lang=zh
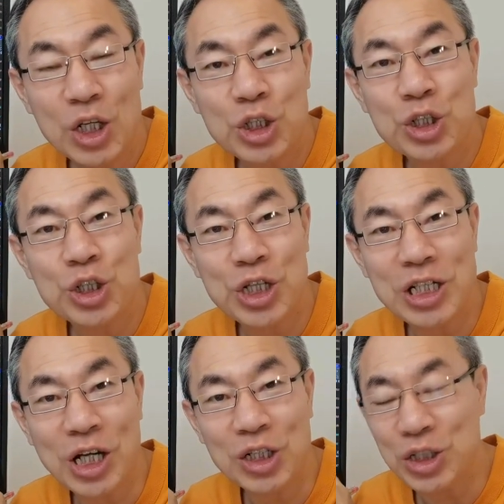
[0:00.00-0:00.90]
这是深
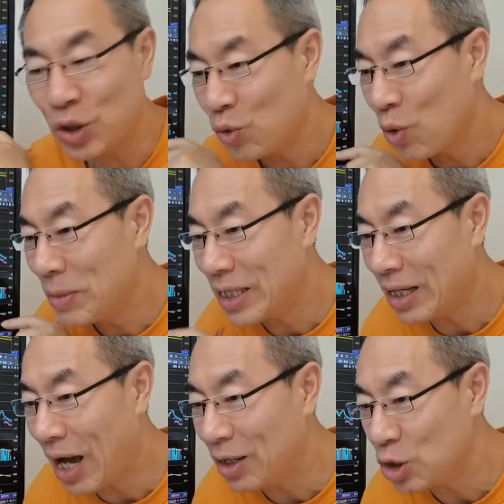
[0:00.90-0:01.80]
成指，我们再
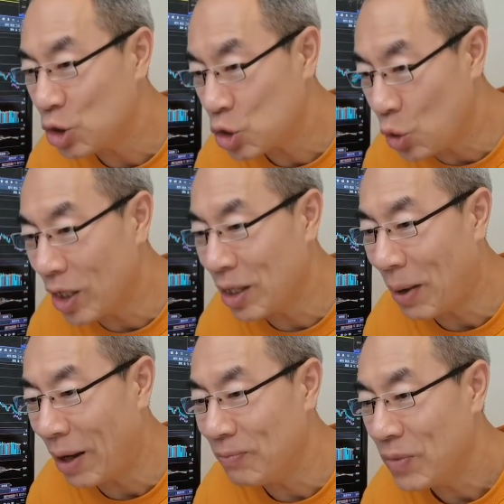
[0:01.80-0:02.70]
看创业
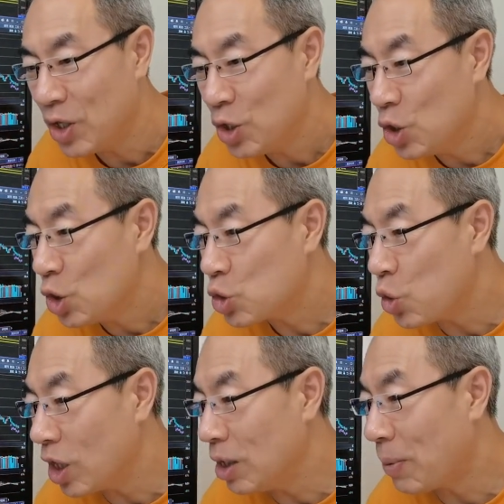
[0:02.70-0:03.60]
板，
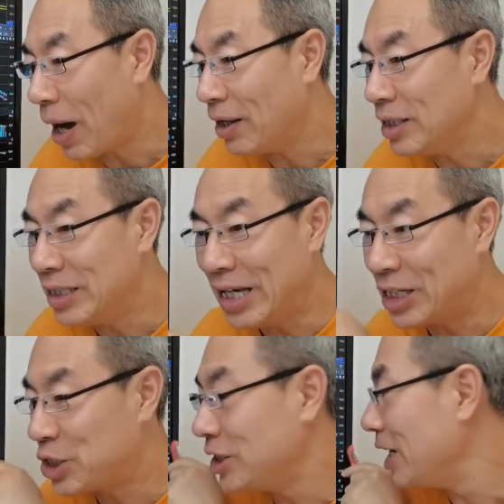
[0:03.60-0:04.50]
创业板也
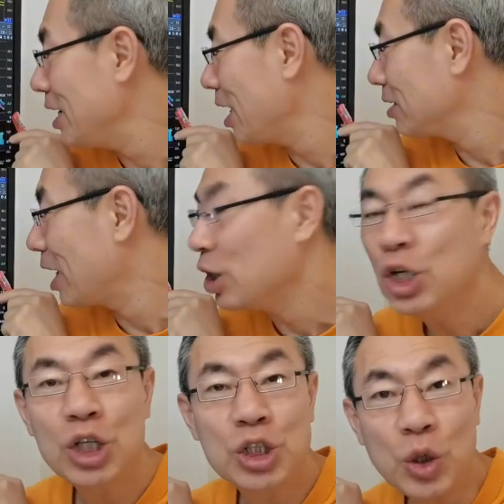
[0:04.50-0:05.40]
是这个样子，
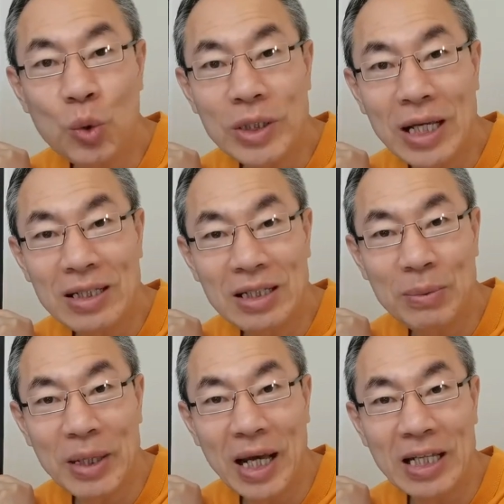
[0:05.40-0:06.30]
周线级
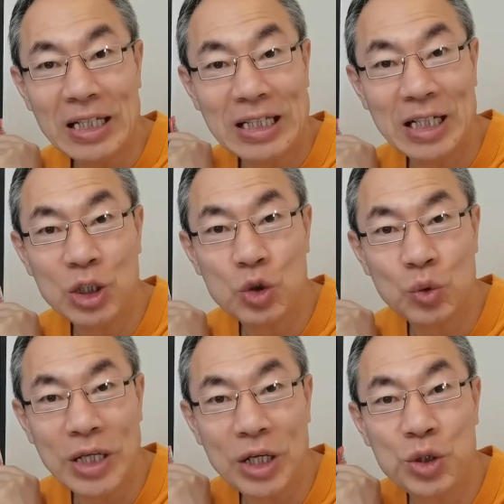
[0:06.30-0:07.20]
别已经
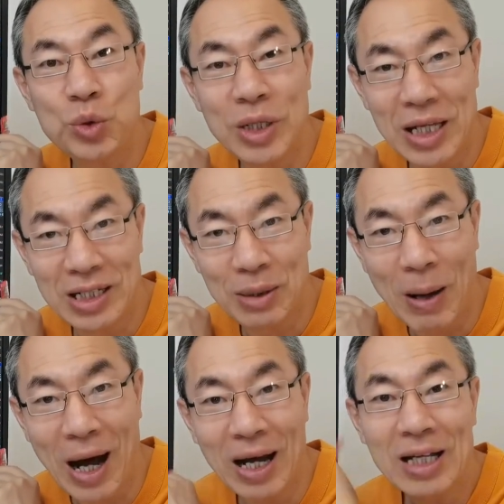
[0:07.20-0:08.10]
出现序列第
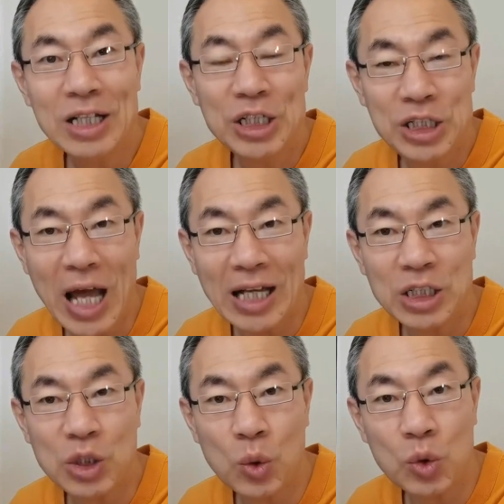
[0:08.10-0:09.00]
八，下
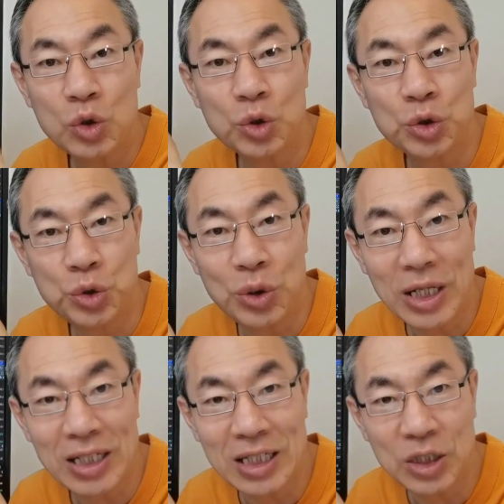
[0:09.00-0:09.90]
一周就是序
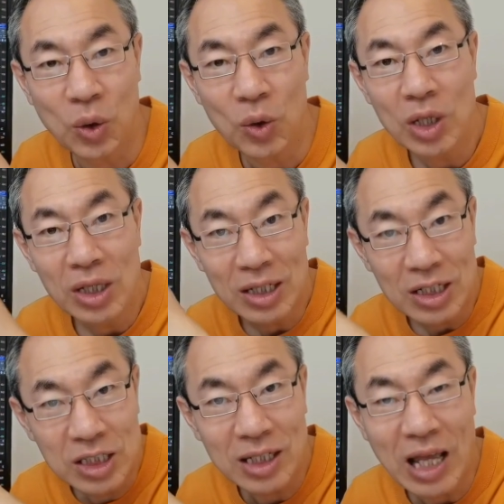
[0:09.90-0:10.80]
列第九。
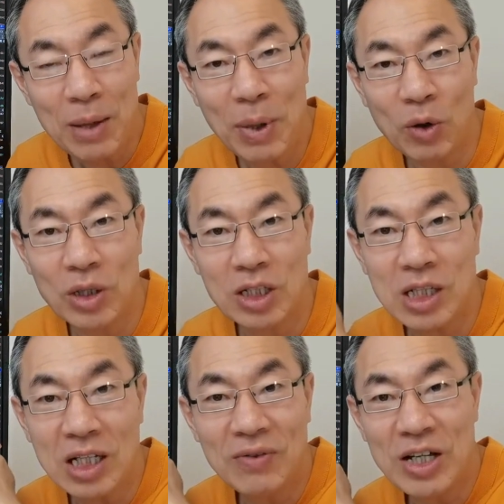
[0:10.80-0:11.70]
这代表着
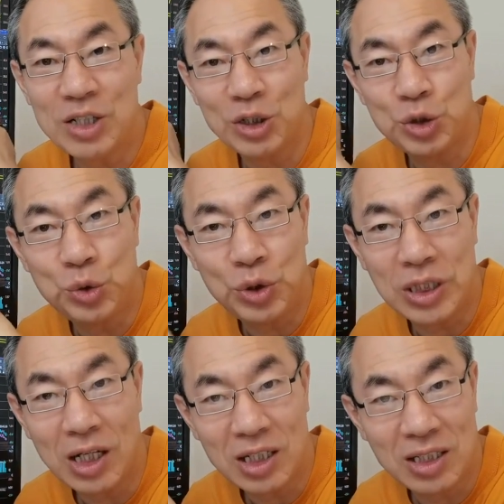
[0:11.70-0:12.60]
这个位置聚
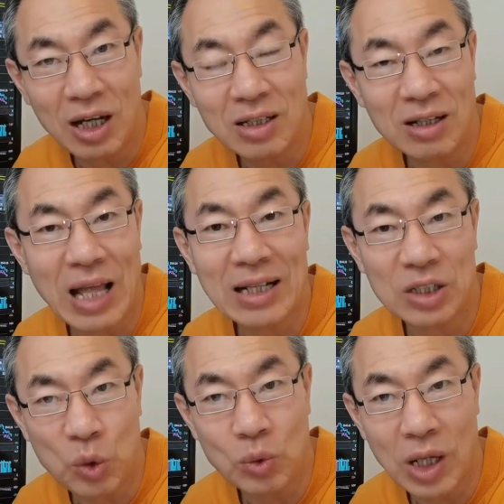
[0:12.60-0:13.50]
集了相当大的
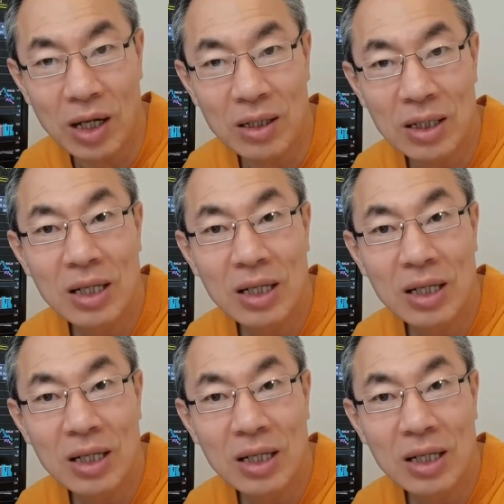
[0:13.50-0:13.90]
动能，